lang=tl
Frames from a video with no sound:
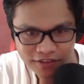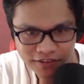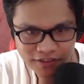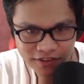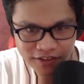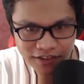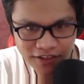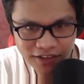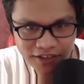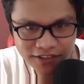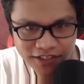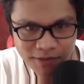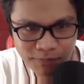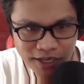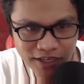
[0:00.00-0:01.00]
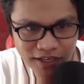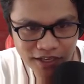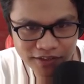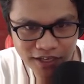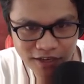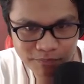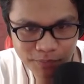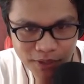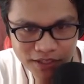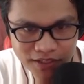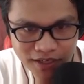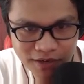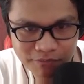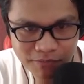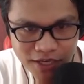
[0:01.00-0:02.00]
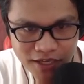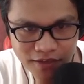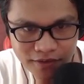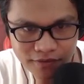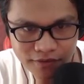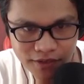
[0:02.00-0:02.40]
Ah, napay electric fan nga gamay.